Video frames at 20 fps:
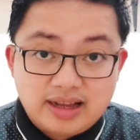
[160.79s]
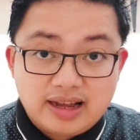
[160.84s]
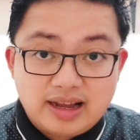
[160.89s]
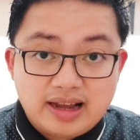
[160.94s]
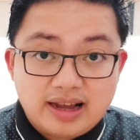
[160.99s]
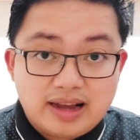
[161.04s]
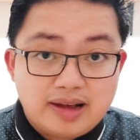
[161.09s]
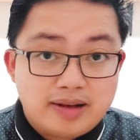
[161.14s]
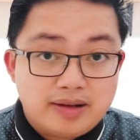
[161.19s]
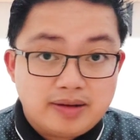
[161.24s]

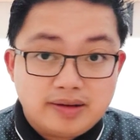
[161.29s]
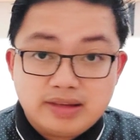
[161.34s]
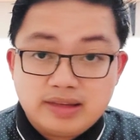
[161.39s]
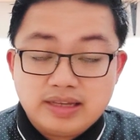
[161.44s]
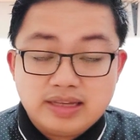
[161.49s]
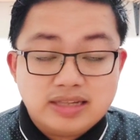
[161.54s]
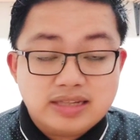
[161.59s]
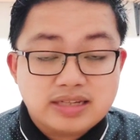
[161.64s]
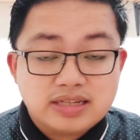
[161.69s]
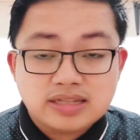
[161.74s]
Uh,
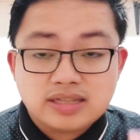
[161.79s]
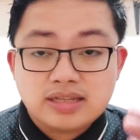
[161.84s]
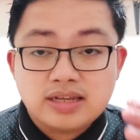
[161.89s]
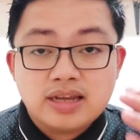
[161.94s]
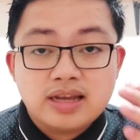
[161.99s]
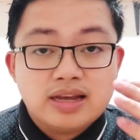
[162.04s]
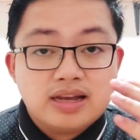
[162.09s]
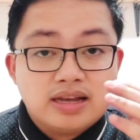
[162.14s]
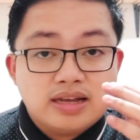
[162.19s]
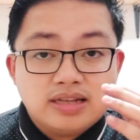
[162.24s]
he
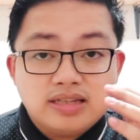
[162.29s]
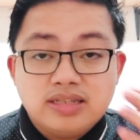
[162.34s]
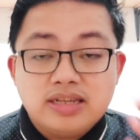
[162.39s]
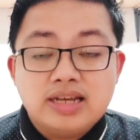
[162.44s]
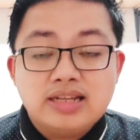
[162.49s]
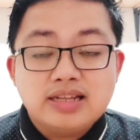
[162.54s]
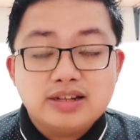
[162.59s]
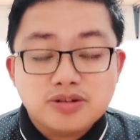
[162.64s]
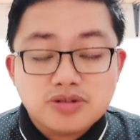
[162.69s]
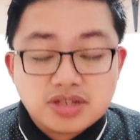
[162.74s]
is
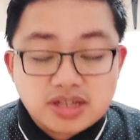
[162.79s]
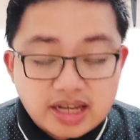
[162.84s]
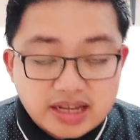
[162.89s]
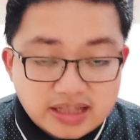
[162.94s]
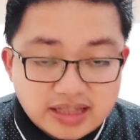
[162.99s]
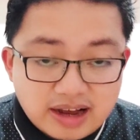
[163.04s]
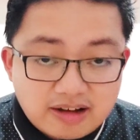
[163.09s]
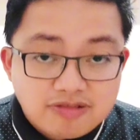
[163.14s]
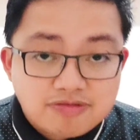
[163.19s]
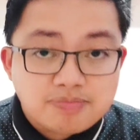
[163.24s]
generous
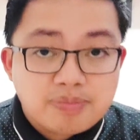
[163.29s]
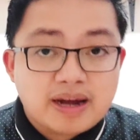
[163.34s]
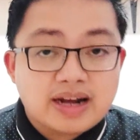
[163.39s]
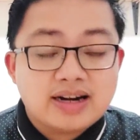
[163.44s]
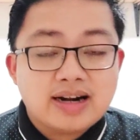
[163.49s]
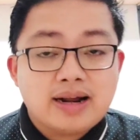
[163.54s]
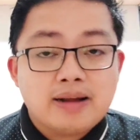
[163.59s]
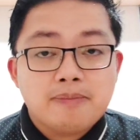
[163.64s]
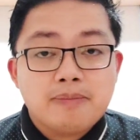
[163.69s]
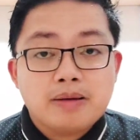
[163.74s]
enough wow.
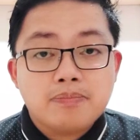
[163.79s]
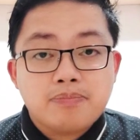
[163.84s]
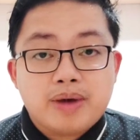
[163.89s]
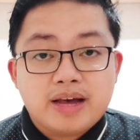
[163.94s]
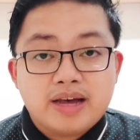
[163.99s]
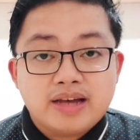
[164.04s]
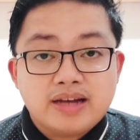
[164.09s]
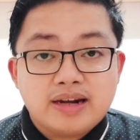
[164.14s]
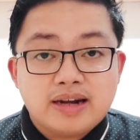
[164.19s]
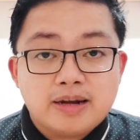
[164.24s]
para
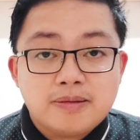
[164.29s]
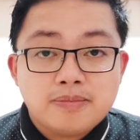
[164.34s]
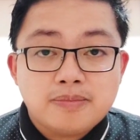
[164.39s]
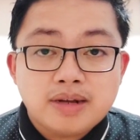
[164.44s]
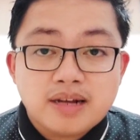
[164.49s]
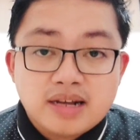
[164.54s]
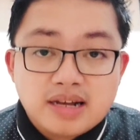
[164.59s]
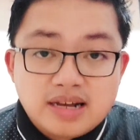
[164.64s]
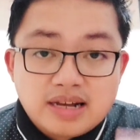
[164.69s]
magpahiram.